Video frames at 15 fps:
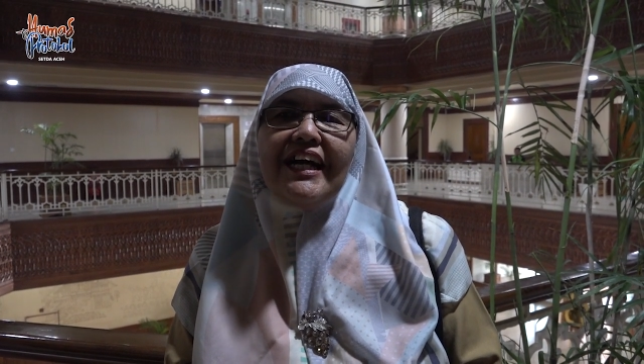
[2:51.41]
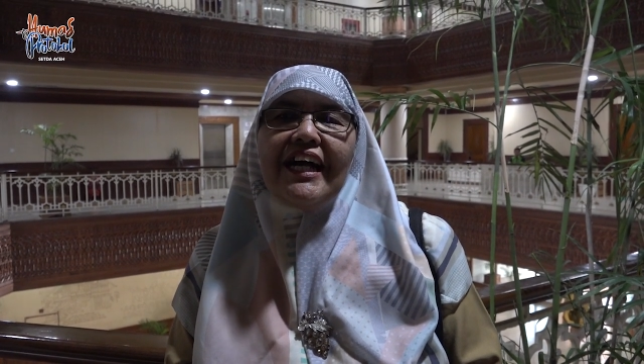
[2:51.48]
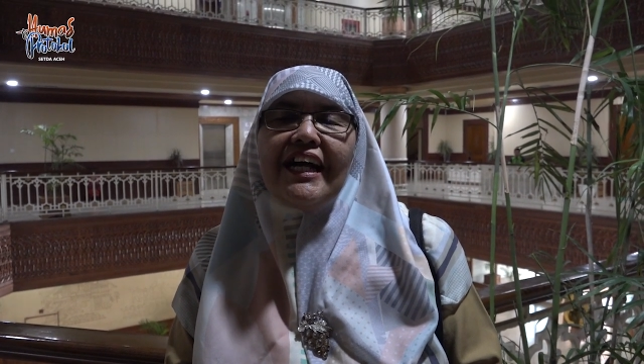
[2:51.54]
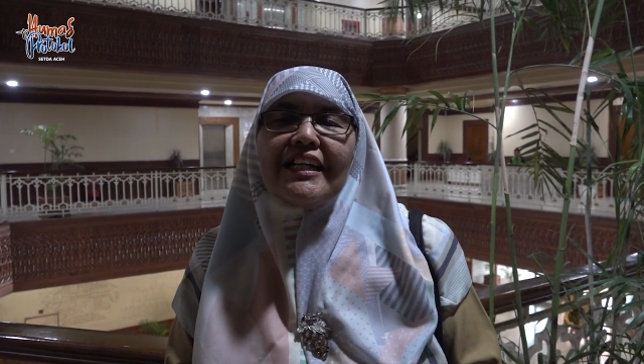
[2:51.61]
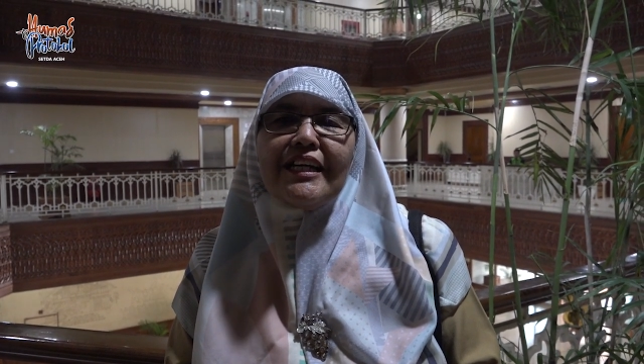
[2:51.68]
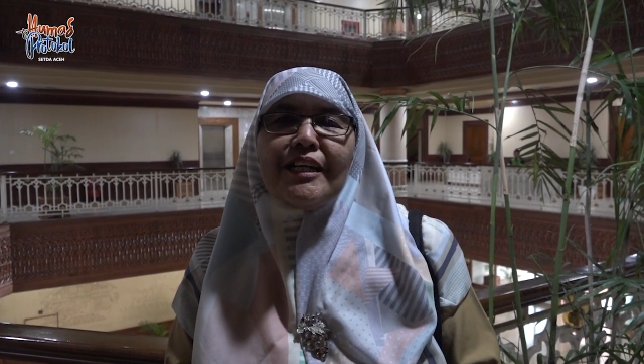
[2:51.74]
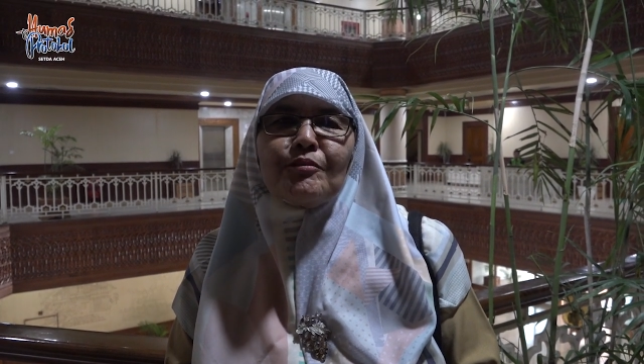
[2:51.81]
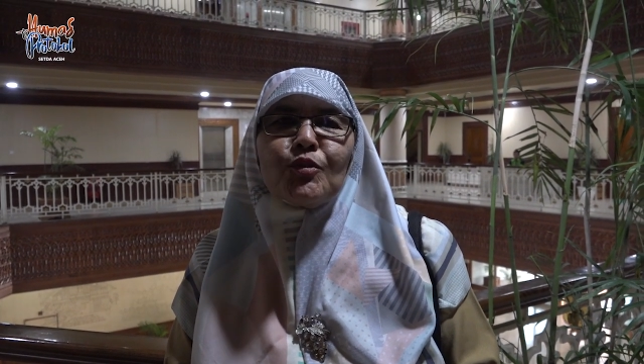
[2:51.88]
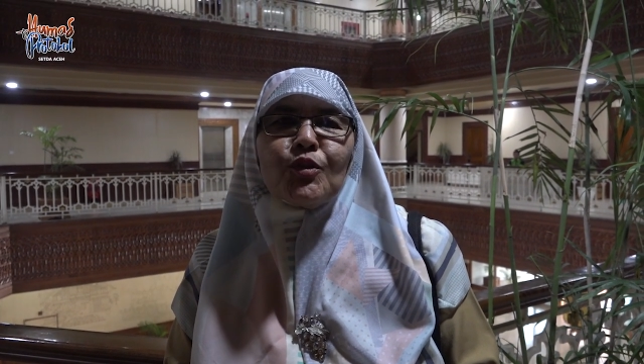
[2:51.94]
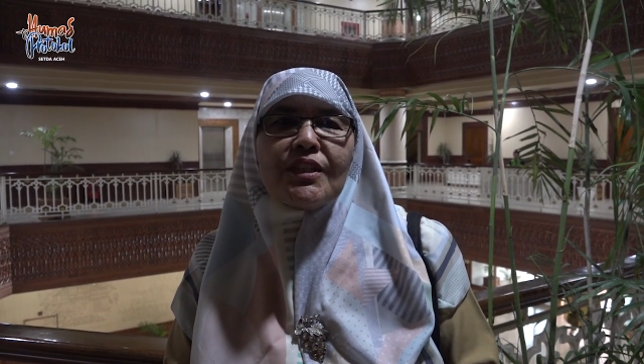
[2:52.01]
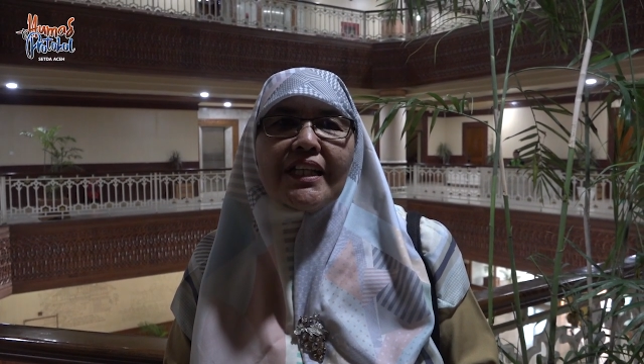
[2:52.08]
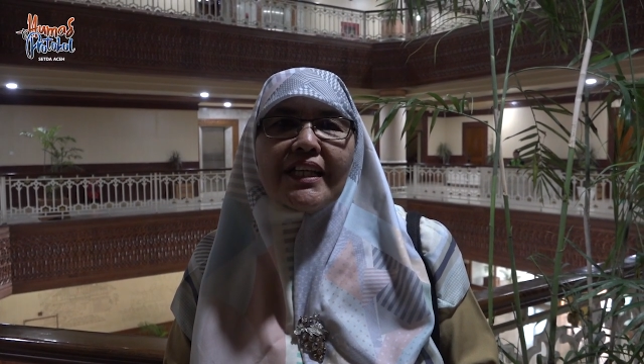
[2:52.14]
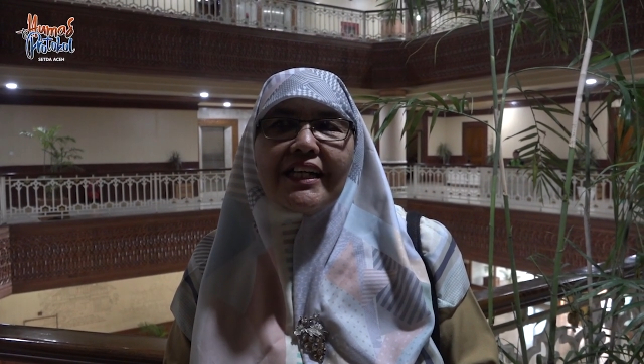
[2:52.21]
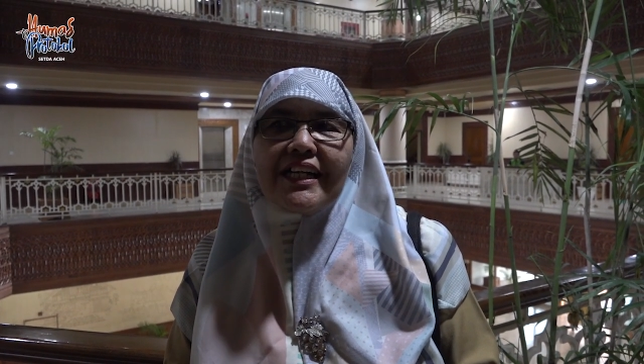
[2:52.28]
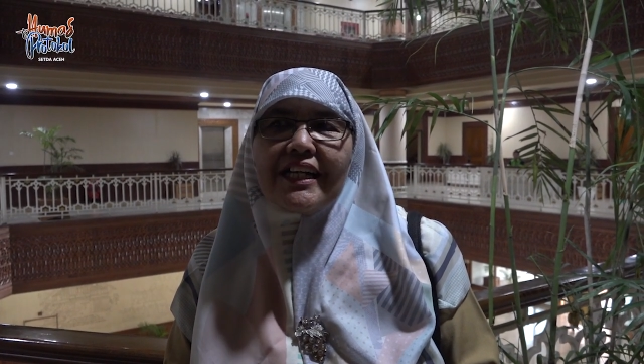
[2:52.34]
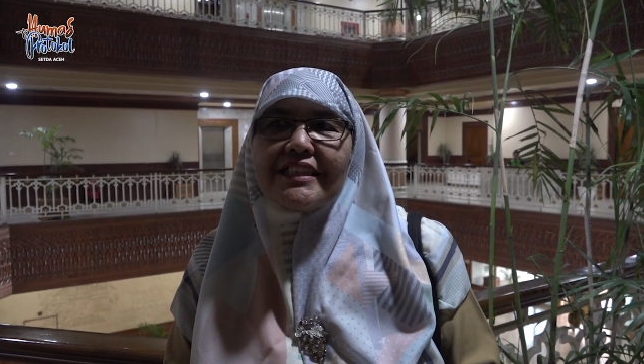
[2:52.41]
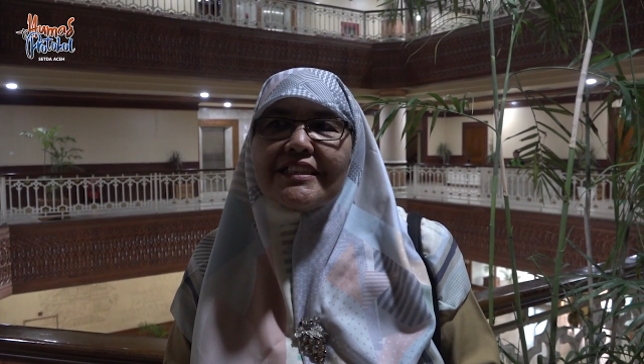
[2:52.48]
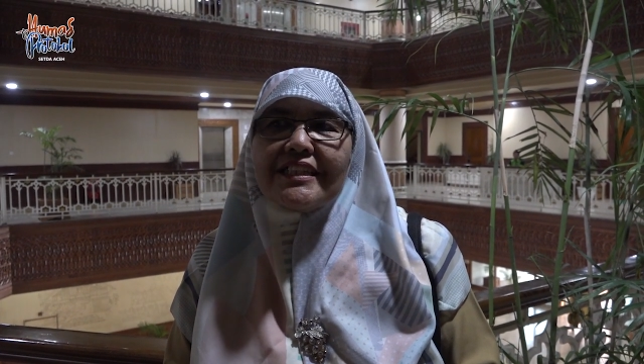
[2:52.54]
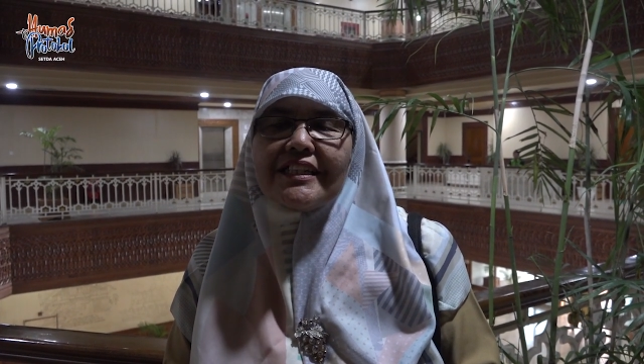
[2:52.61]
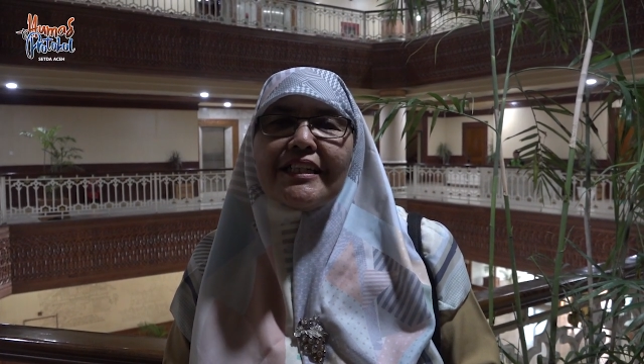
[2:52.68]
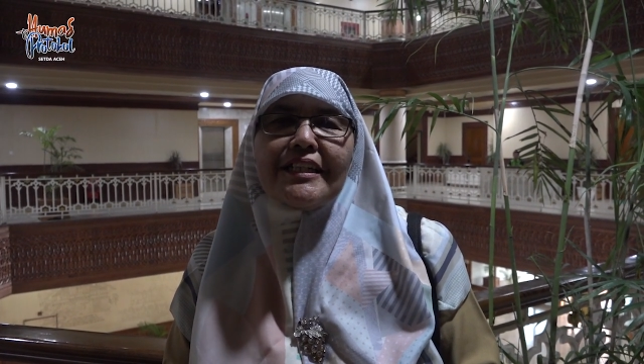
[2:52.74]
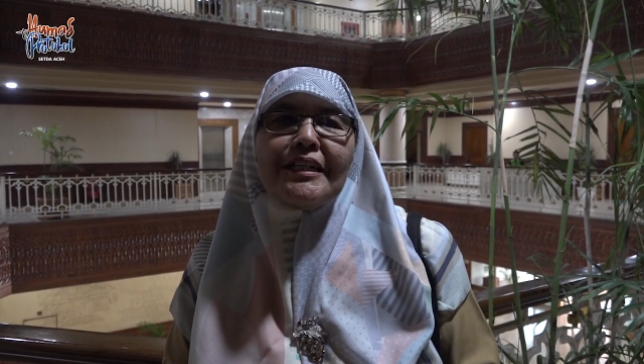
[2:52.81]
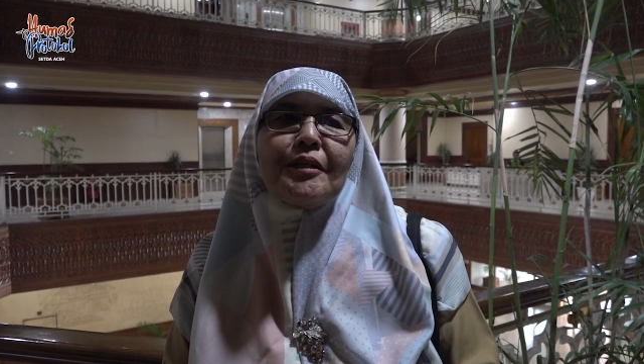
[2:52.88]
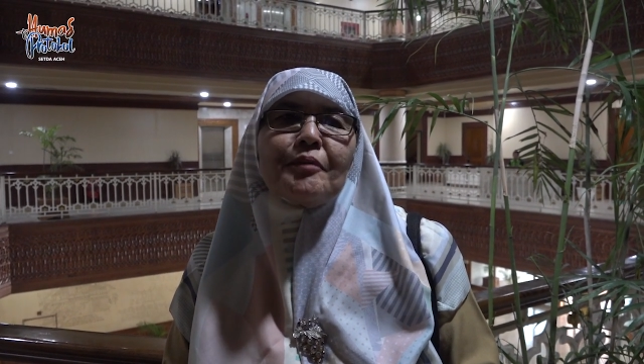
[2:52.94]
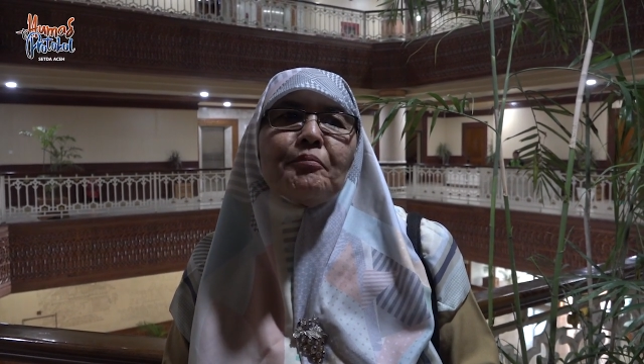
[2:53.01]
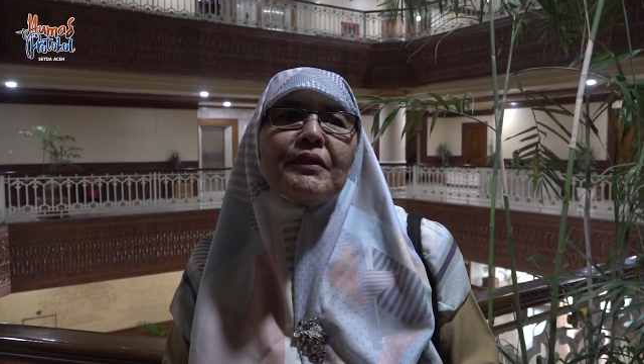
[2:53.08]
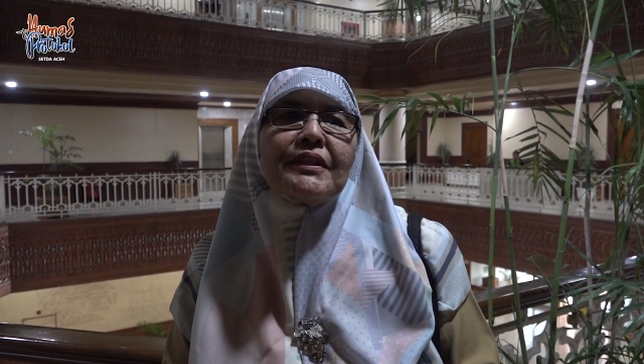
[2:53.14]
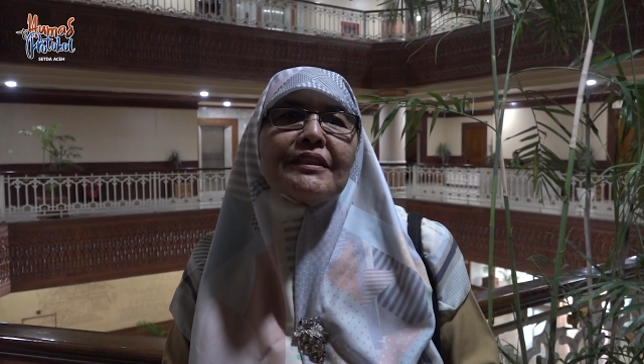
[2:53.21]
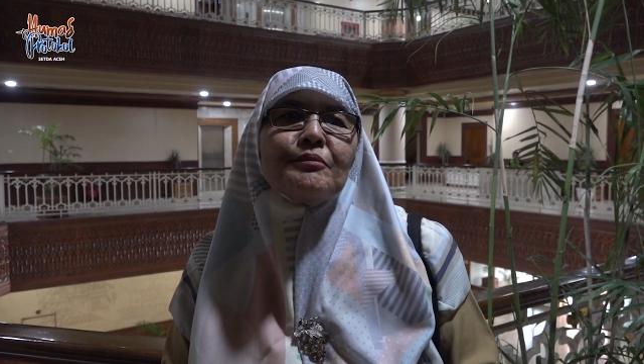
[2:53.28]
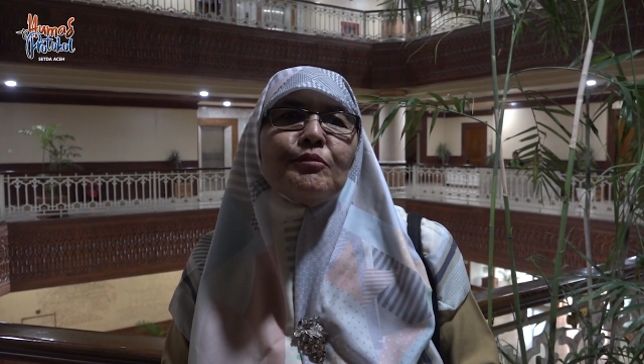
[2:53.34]
Alhamdulillah acara
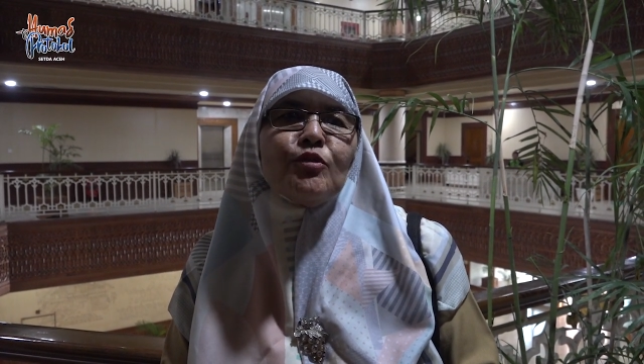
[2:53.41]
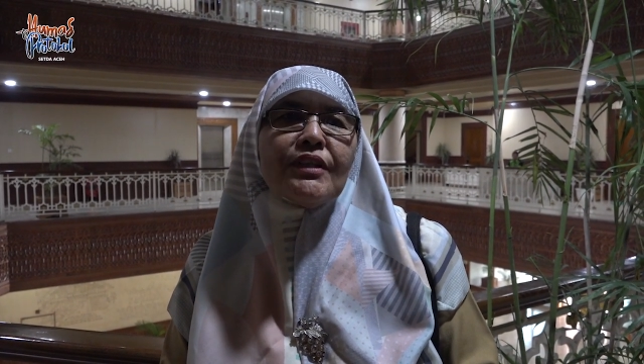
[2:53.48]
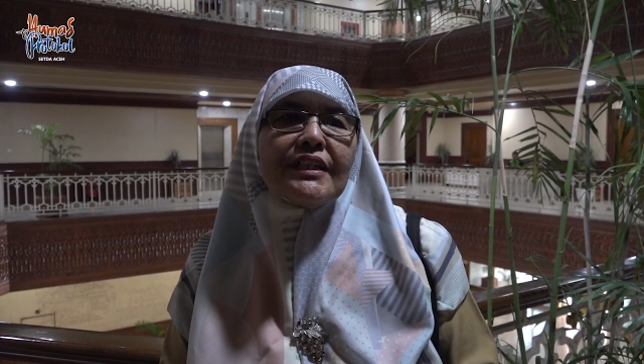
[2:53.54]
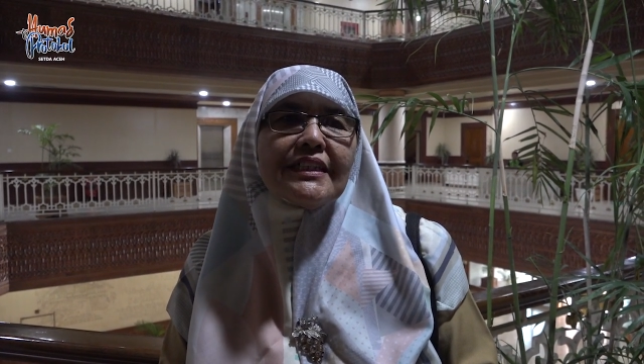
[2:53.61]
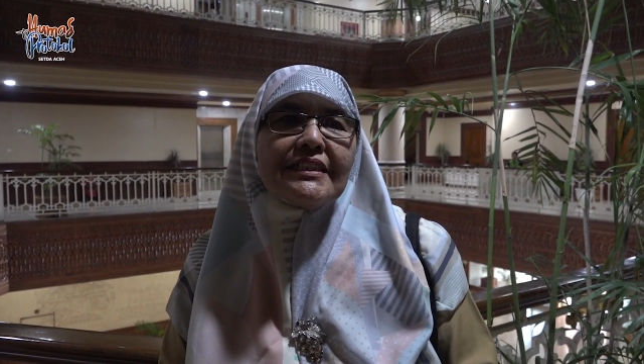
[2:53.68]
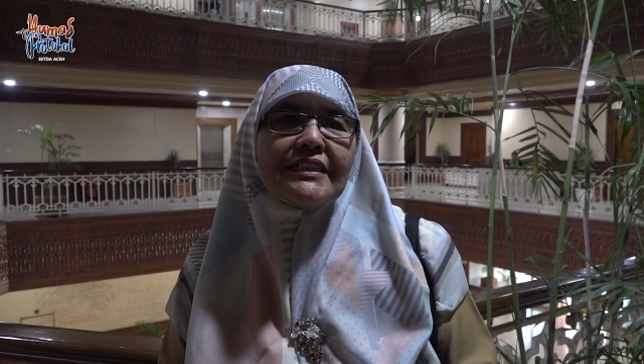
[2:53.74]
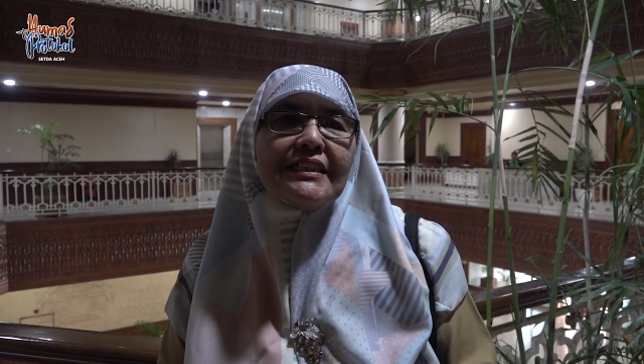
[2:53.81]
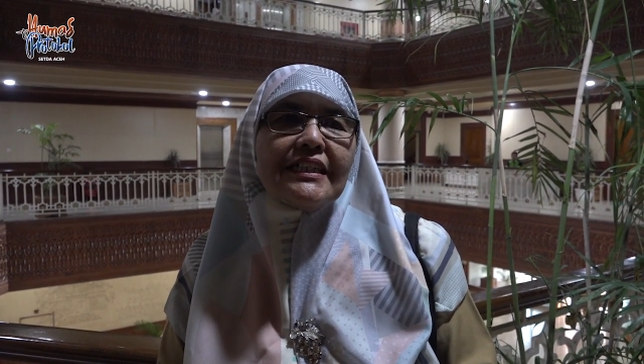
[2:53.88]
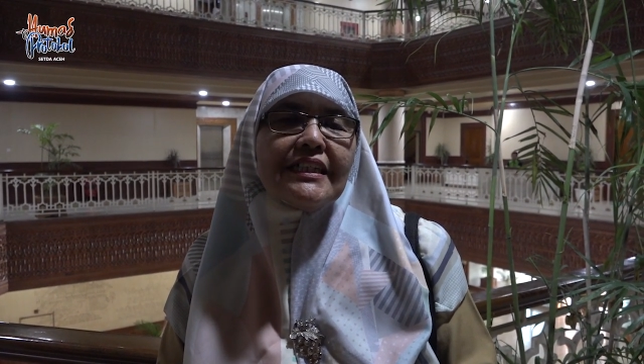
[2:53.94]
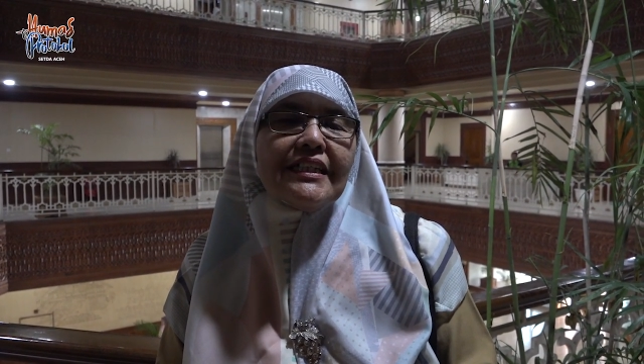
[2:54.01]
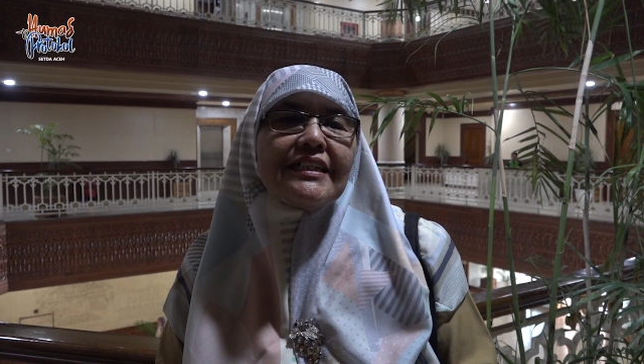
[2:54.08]
pertemuan